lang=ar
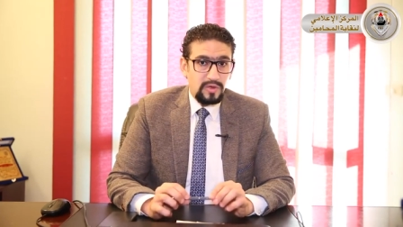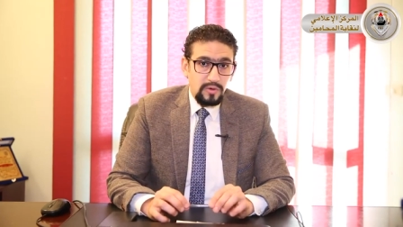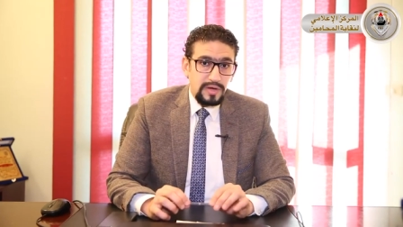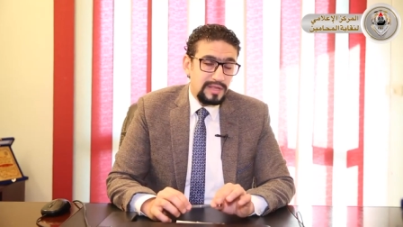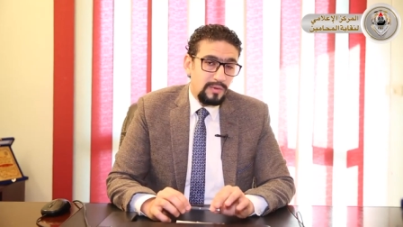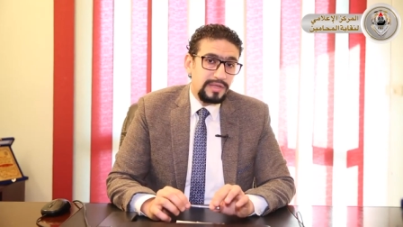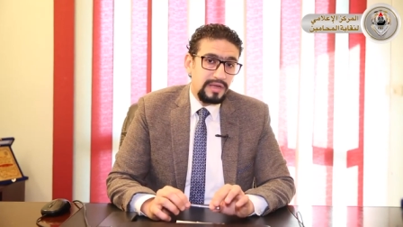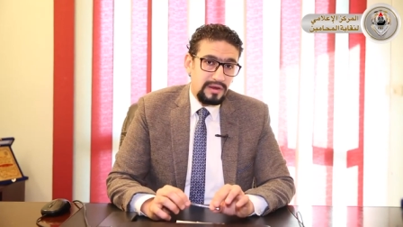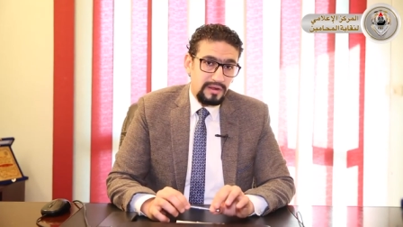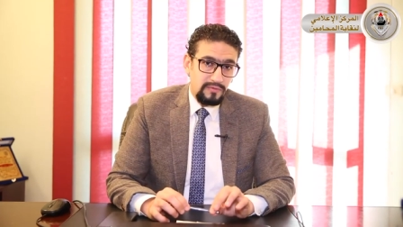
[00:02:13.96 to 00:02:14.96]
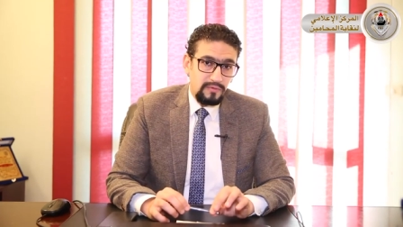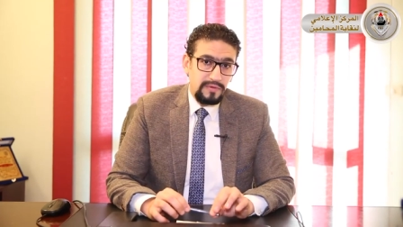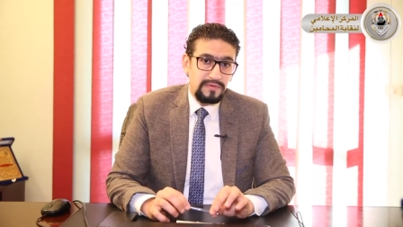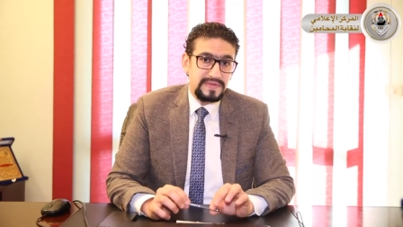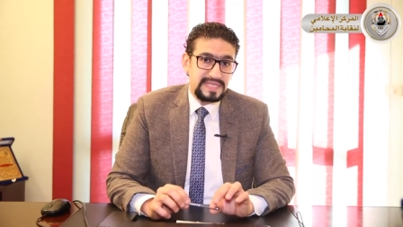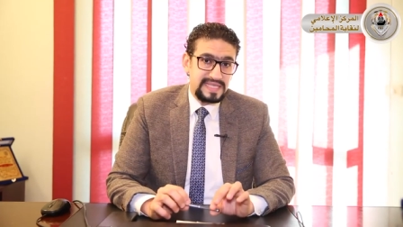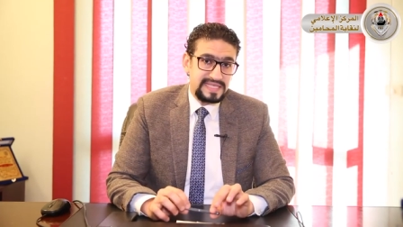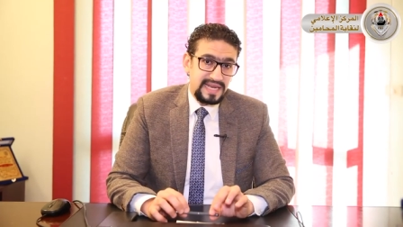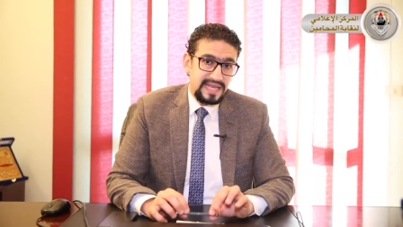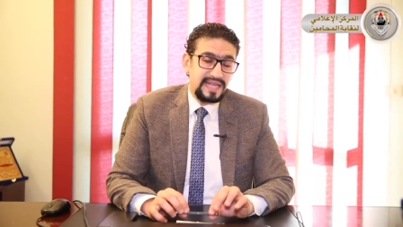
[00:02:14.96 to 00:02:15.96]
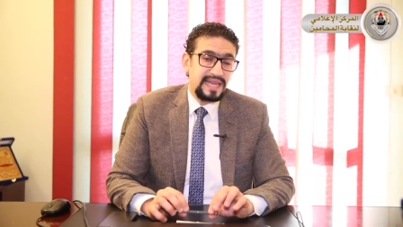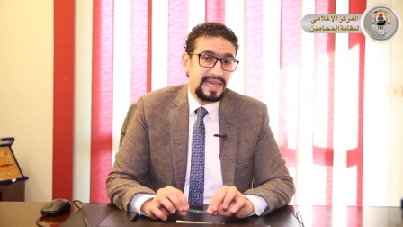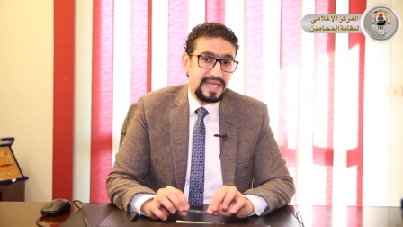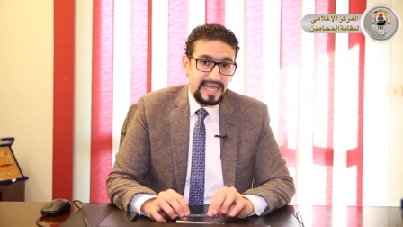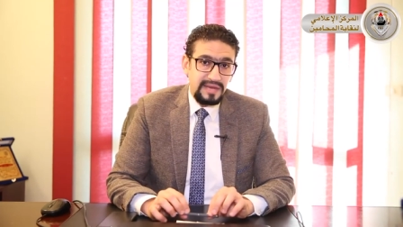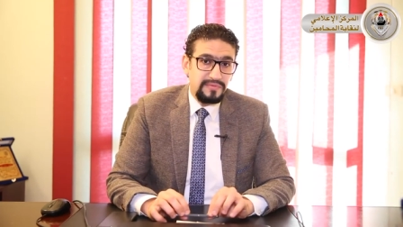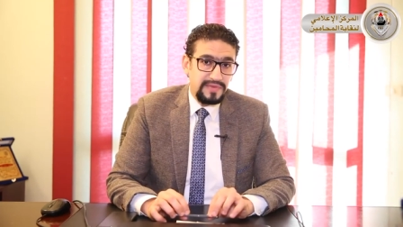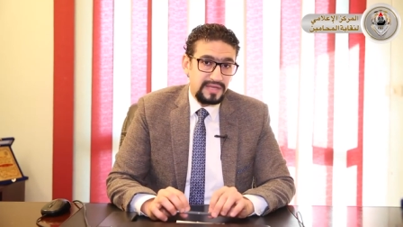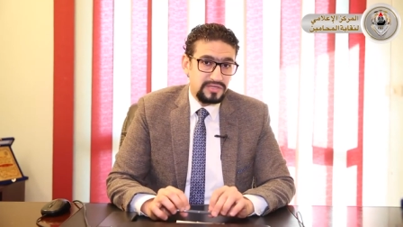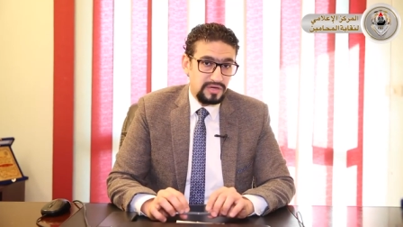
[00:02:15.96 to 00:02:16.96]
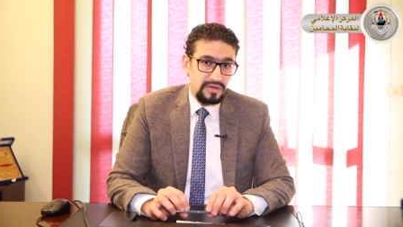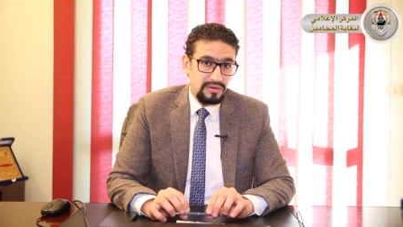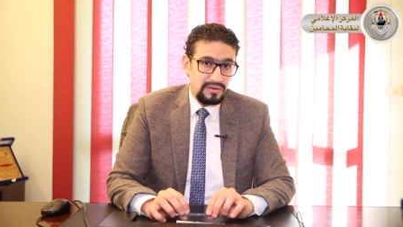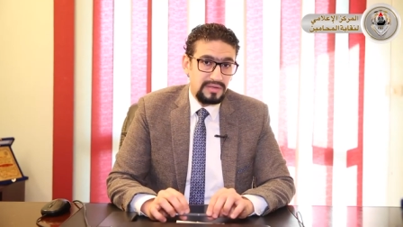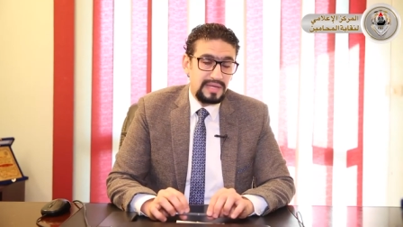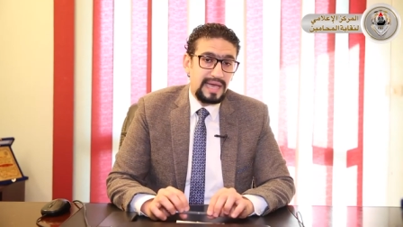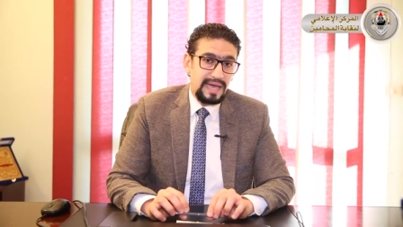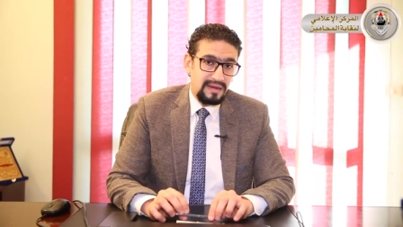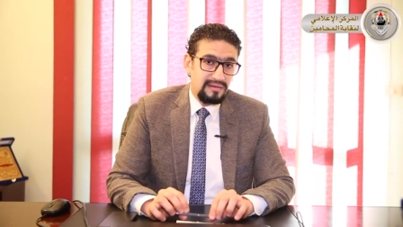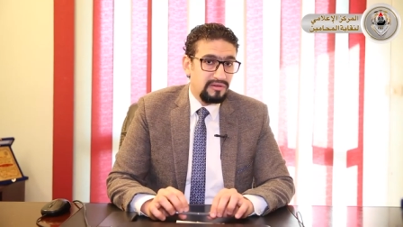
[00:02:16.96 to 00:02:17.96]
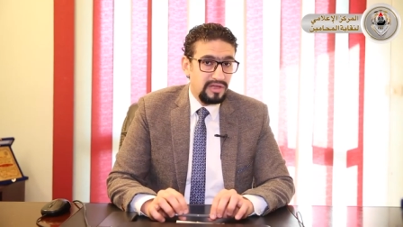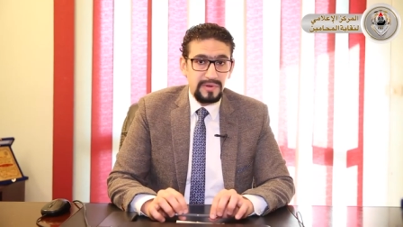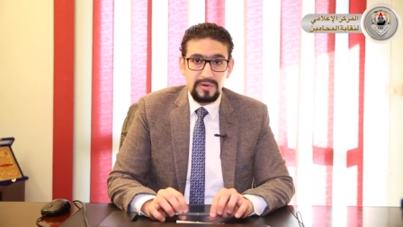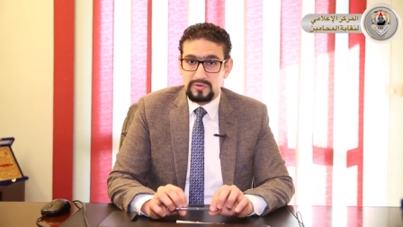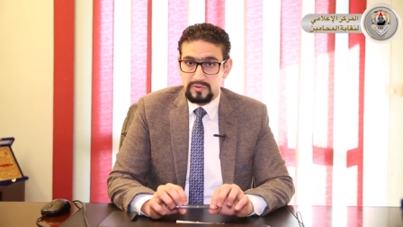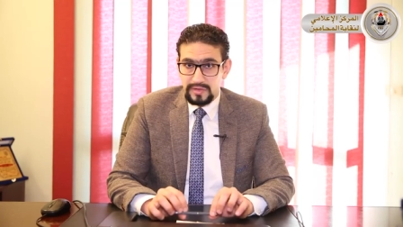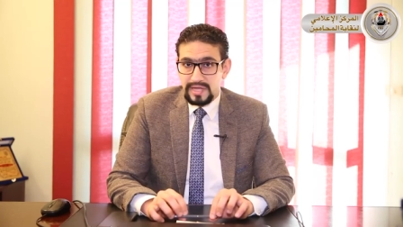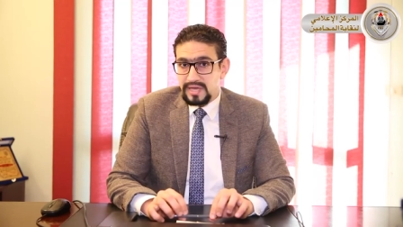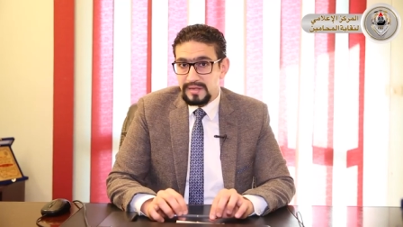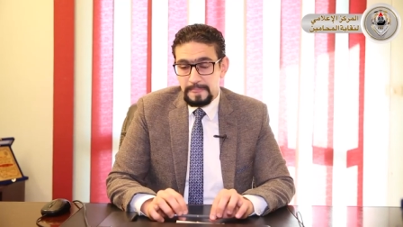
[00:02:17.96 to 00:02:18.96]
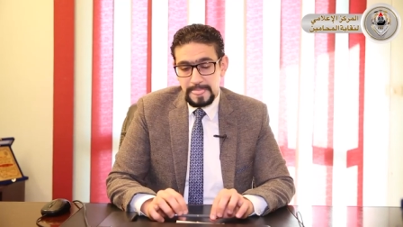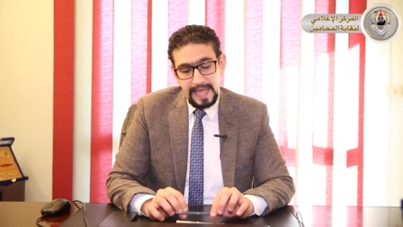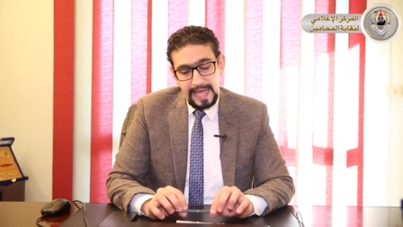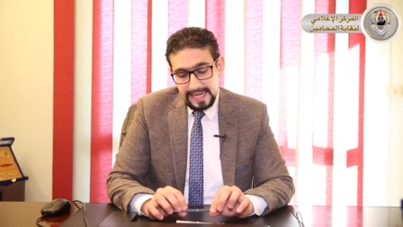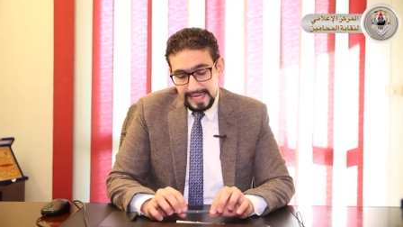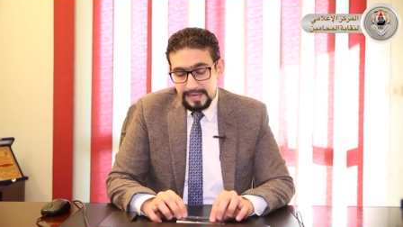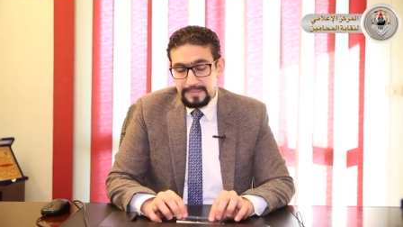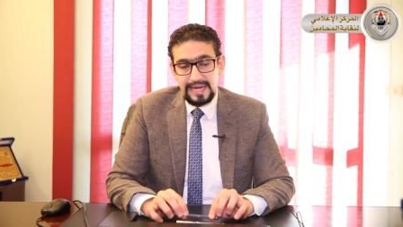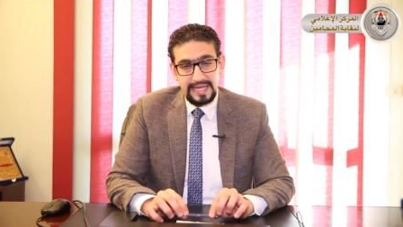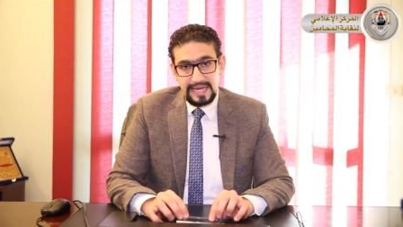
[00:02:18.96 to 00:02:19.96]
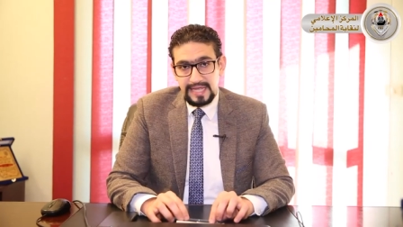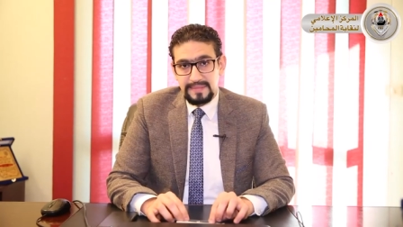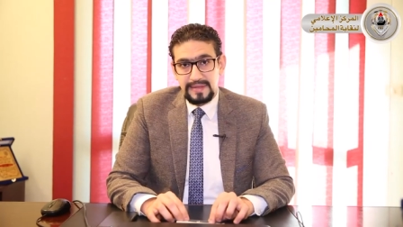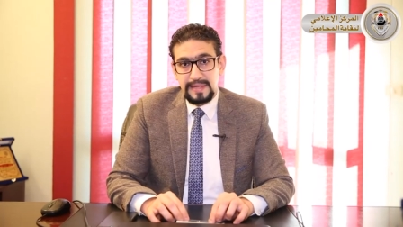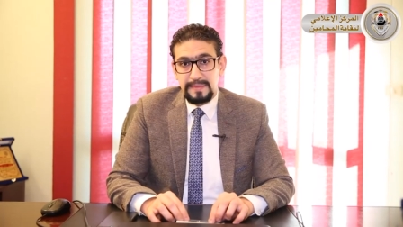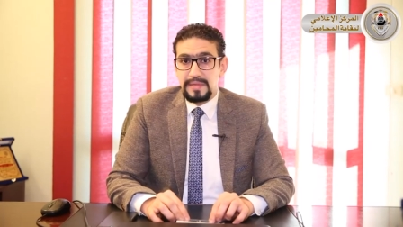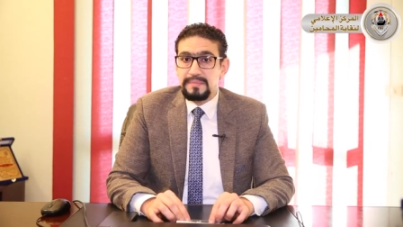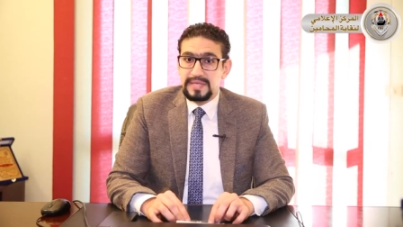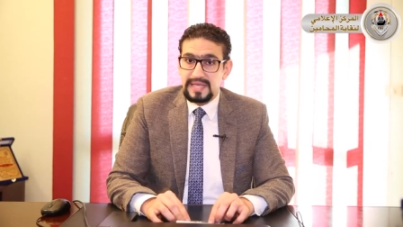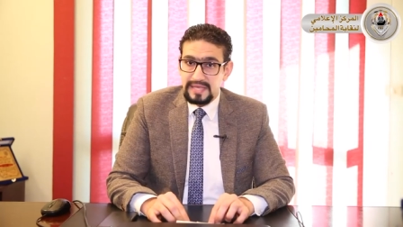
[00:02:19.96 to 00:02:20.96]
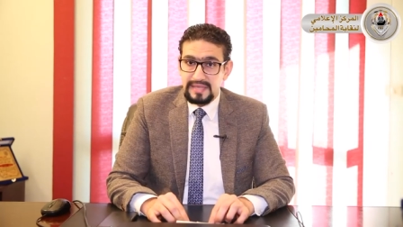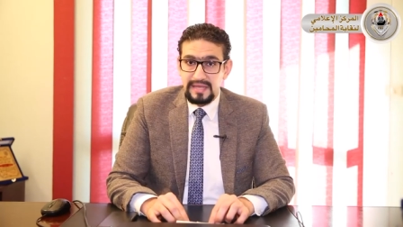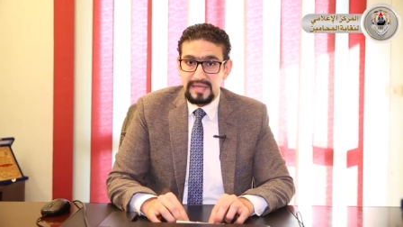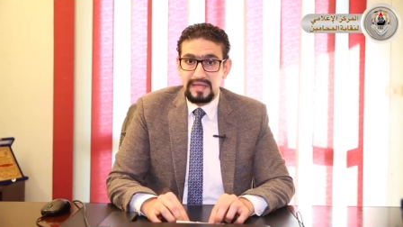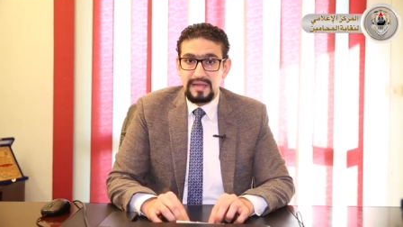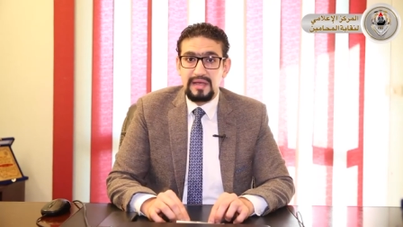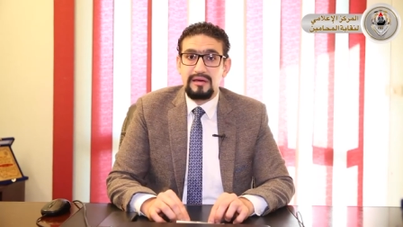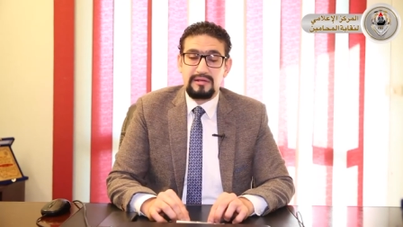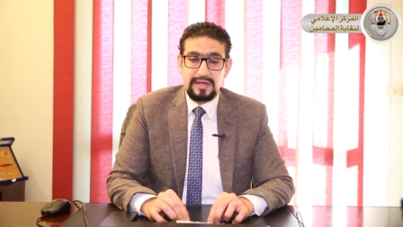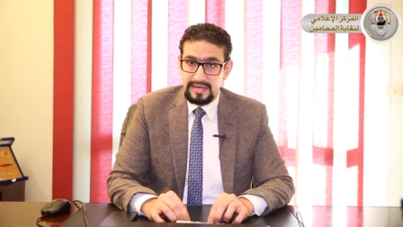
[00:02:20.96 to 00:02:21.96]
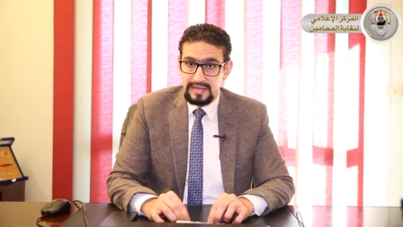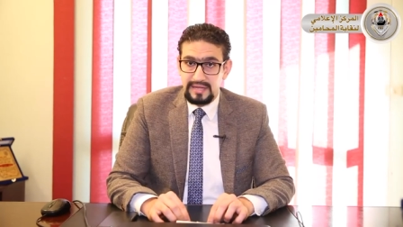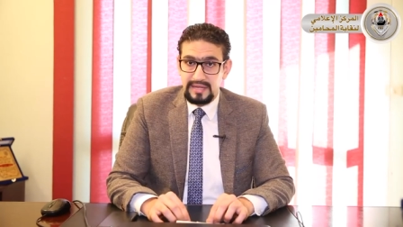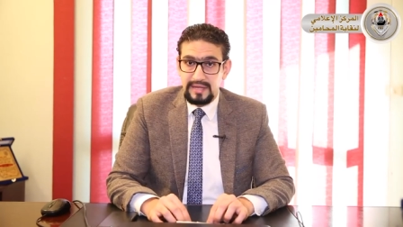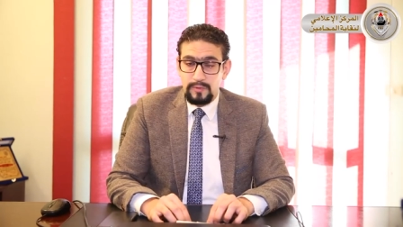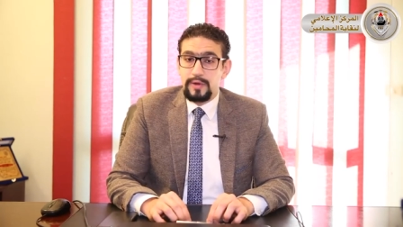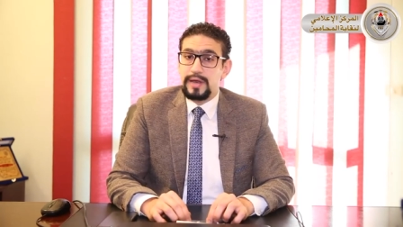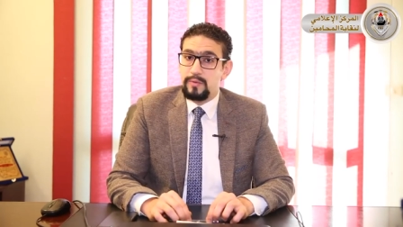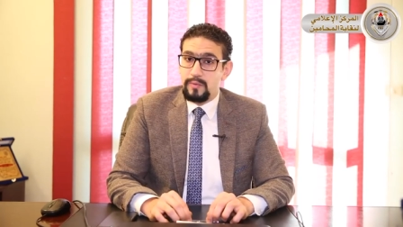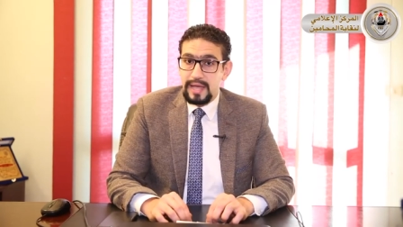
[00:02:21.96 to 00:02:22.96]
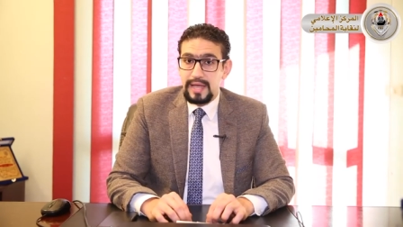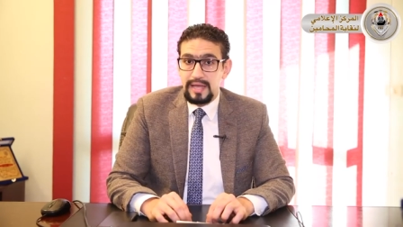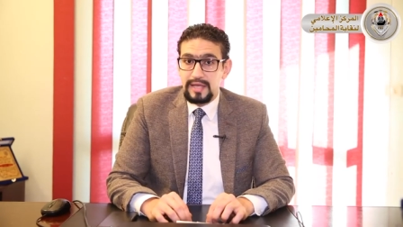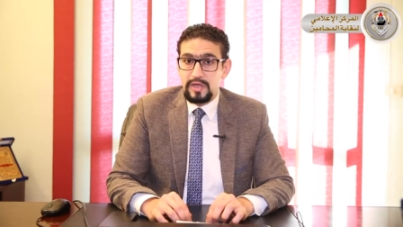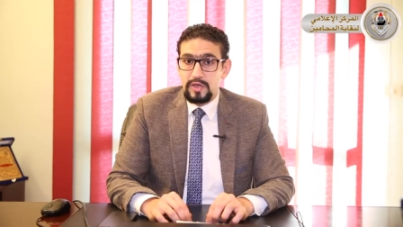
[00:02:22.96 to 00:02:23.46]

كل دوت هنعرفه في السلسله اللي هنتكلم فيها ان شاء الله على الجرائم الالكترونيه هنتكلم على الجريمه من بدايتها لاركانها والانواعها